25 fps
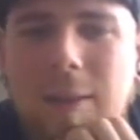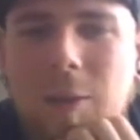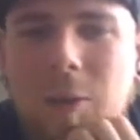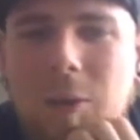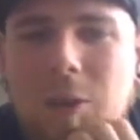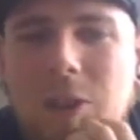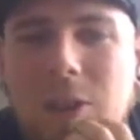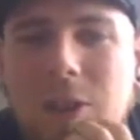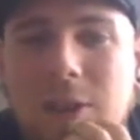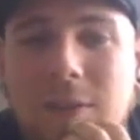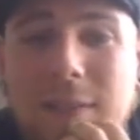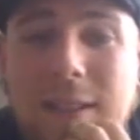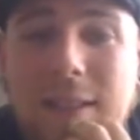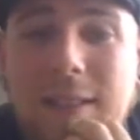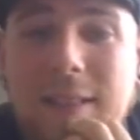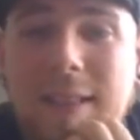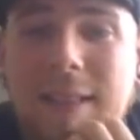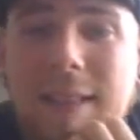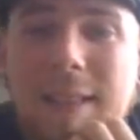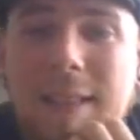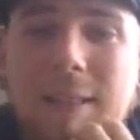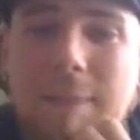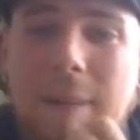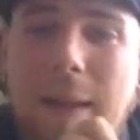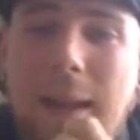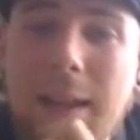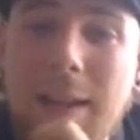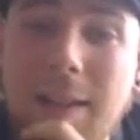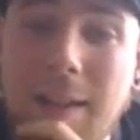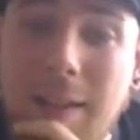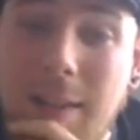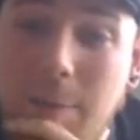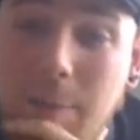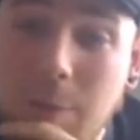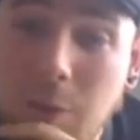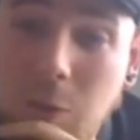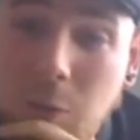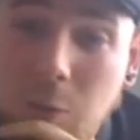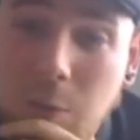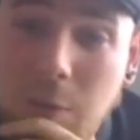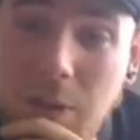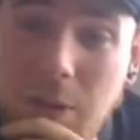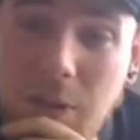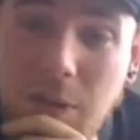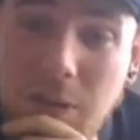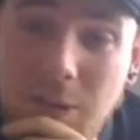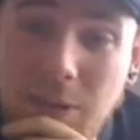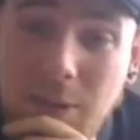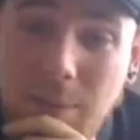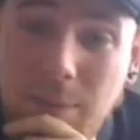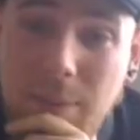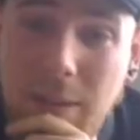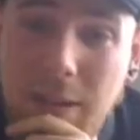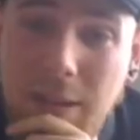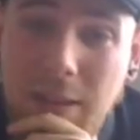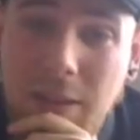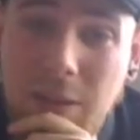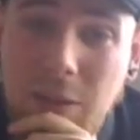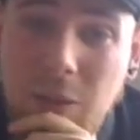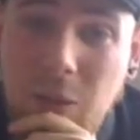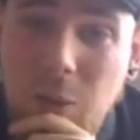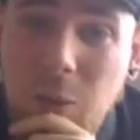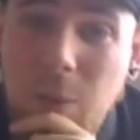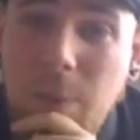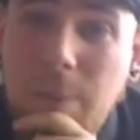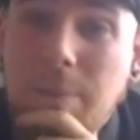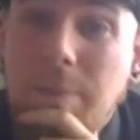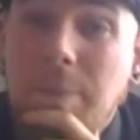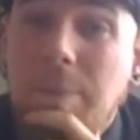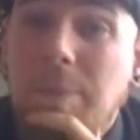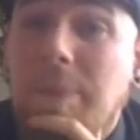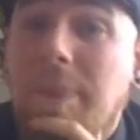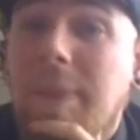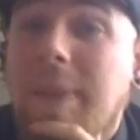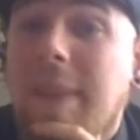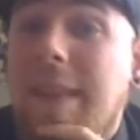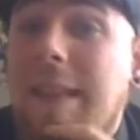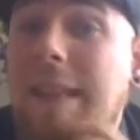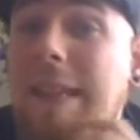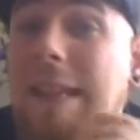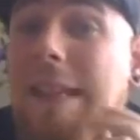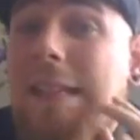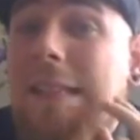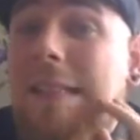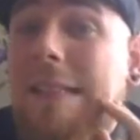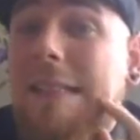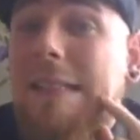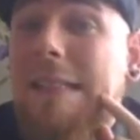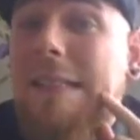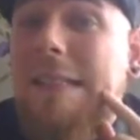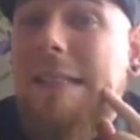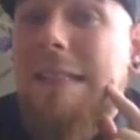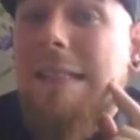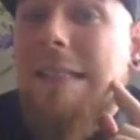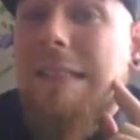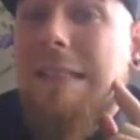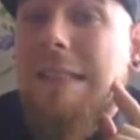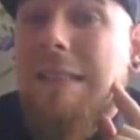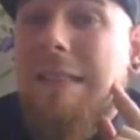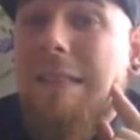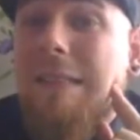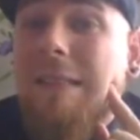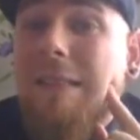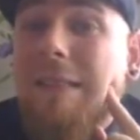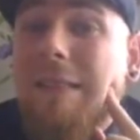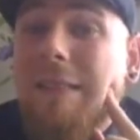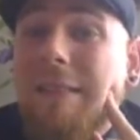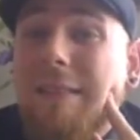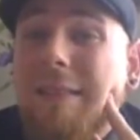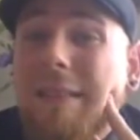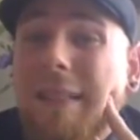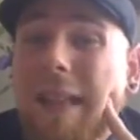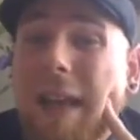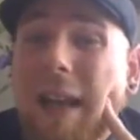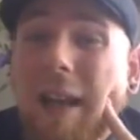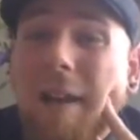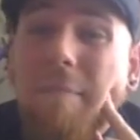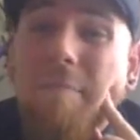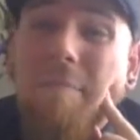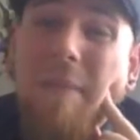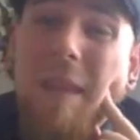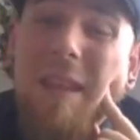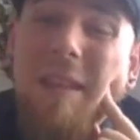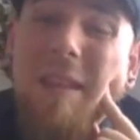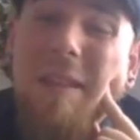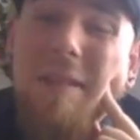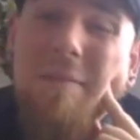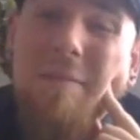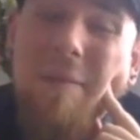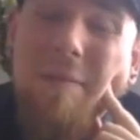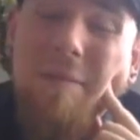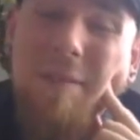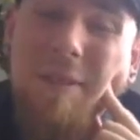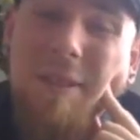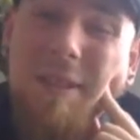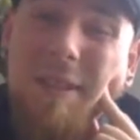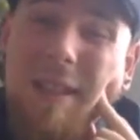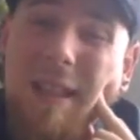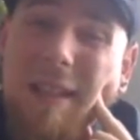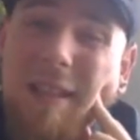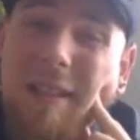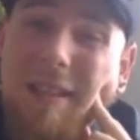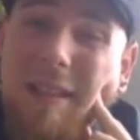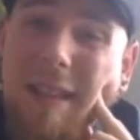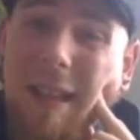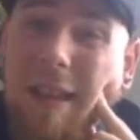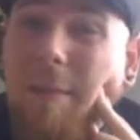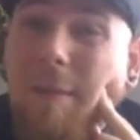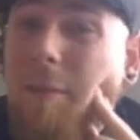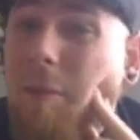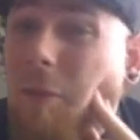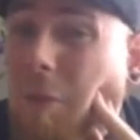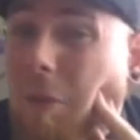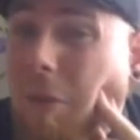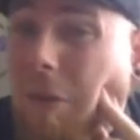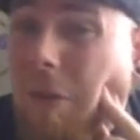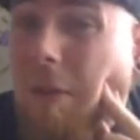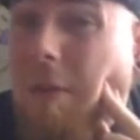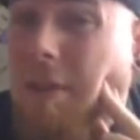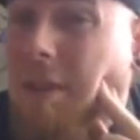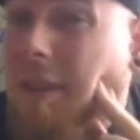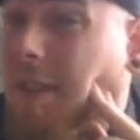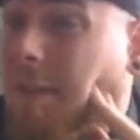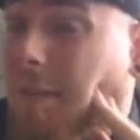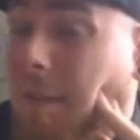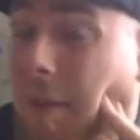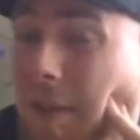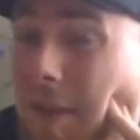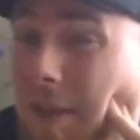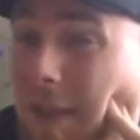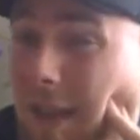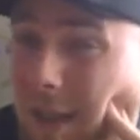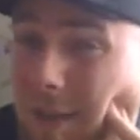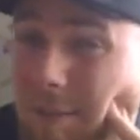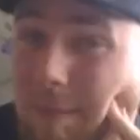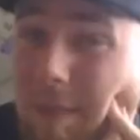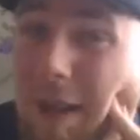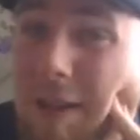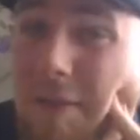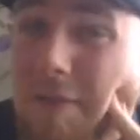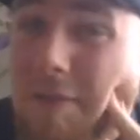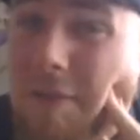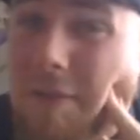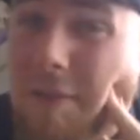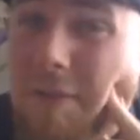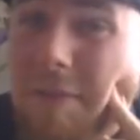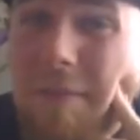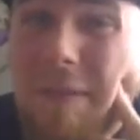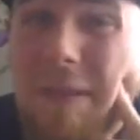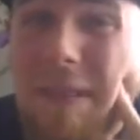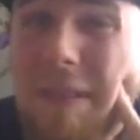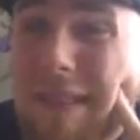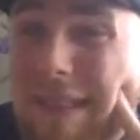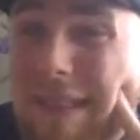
logischerweise geht es bei alledem nicht unbedingt zimperlich zu. Denn, äh, ja, man muss sagen, Cannibal Holocaust ist immer noch ein Kannibalenfilm.